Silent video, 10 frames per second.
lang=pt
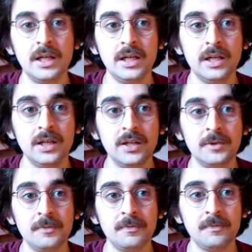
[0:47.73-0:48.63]

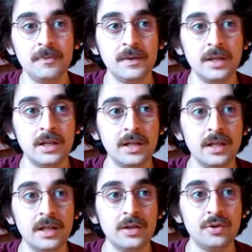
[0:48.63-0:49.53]
E
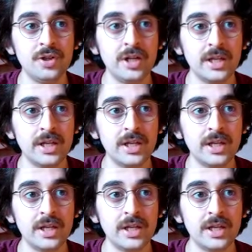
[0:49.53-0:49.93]
eu diria